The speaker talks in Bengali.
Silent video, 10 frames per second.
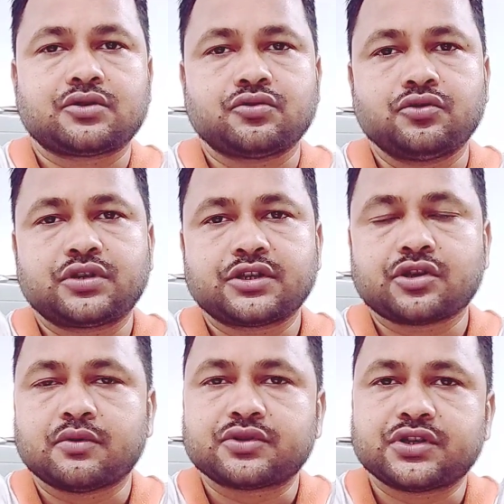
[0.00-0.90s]
শূন্য থেকে
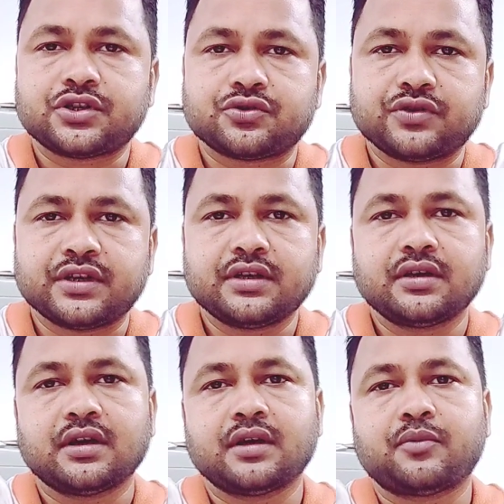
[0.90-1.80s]
ছ বছরের শিশুদের
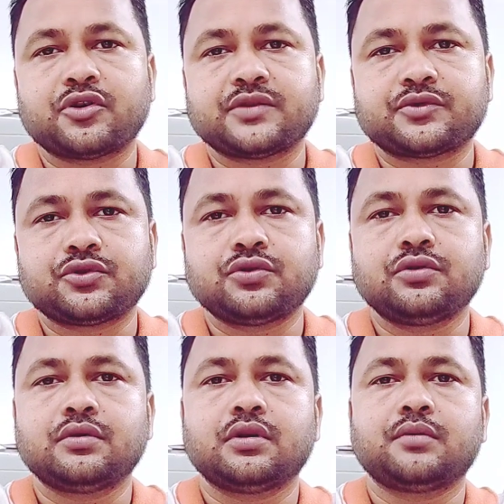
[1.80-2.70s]
পর্যাপ্ত
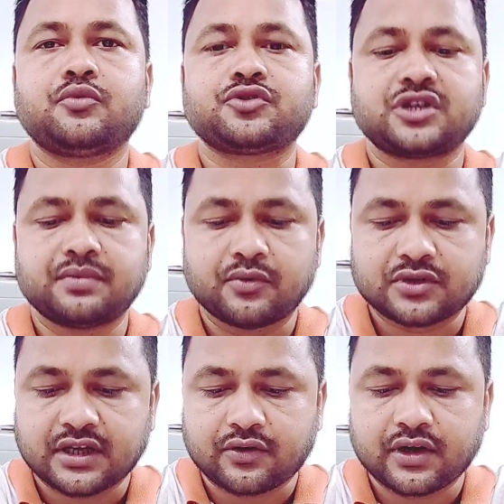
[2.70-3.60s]
পুষ্টির
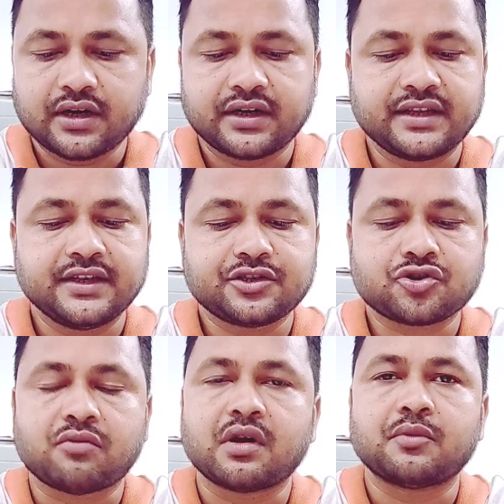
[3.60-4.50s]
ব্যবস্থা করা নির্দিষ্ট
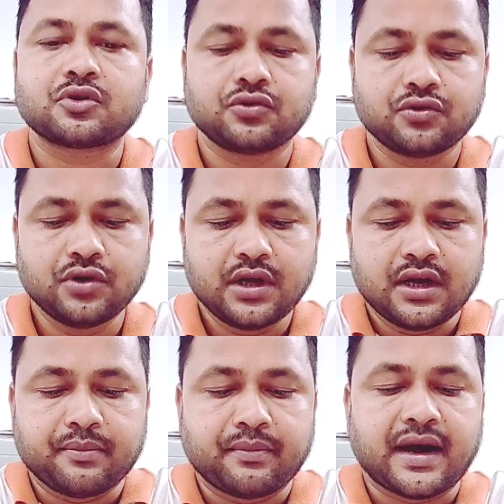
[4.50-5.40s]
সময় মতো
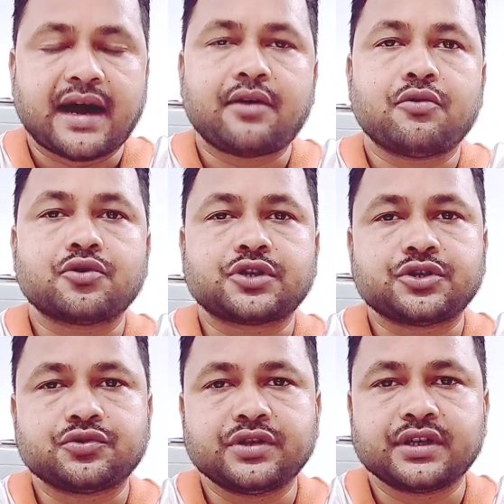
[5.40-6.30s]
মা ও
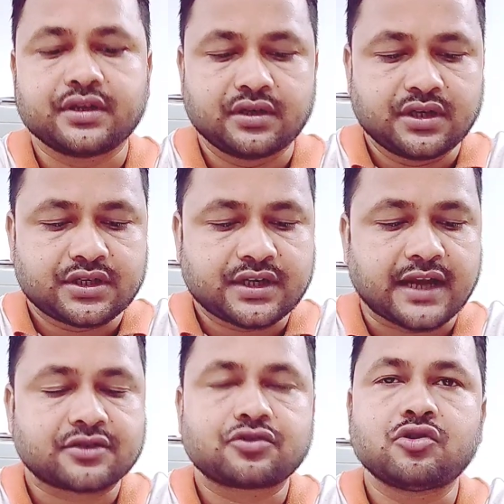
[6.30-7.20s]
শিশুদের
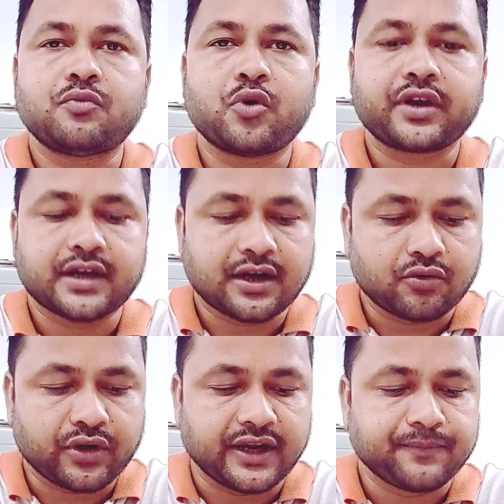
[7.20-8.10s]
স্বাস্থ্য পরীক্ষা
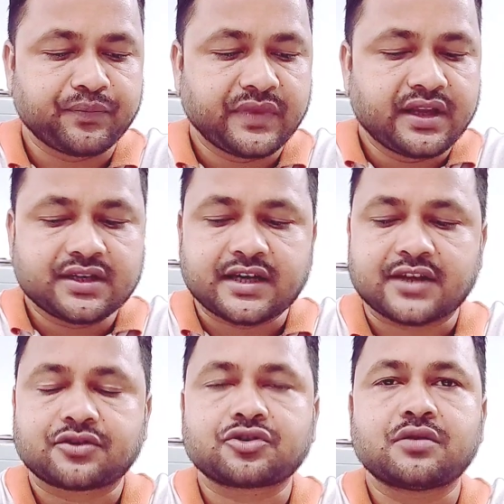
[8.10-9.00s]
করে
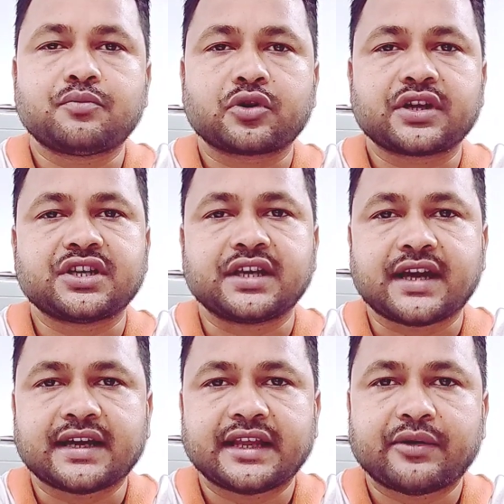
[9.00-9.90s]
স্বাস্থ্য সম্পর্কে
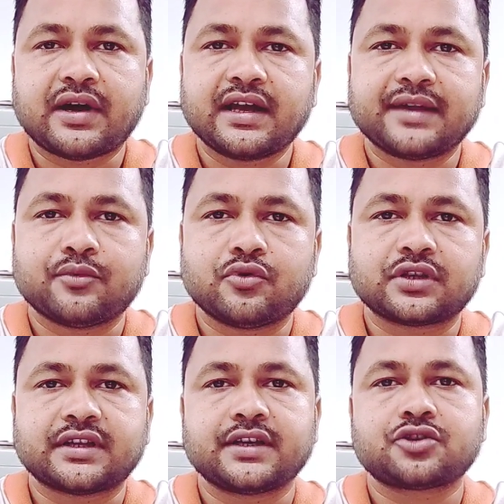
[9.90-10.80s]
শিক্ষা দেওয়া এবং
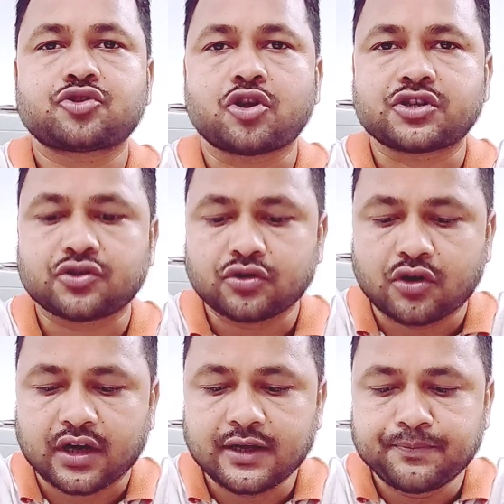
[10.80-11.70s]
তাদের সচেতন
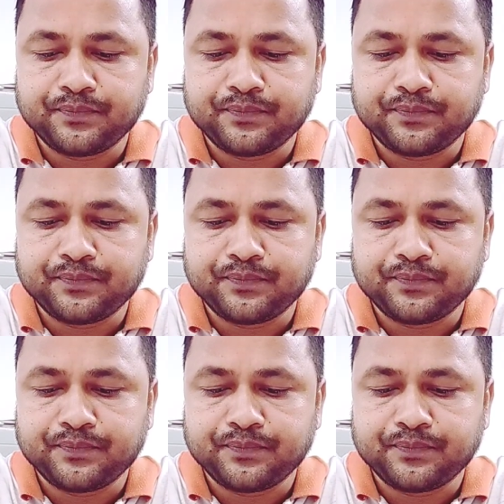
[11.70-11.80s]
করা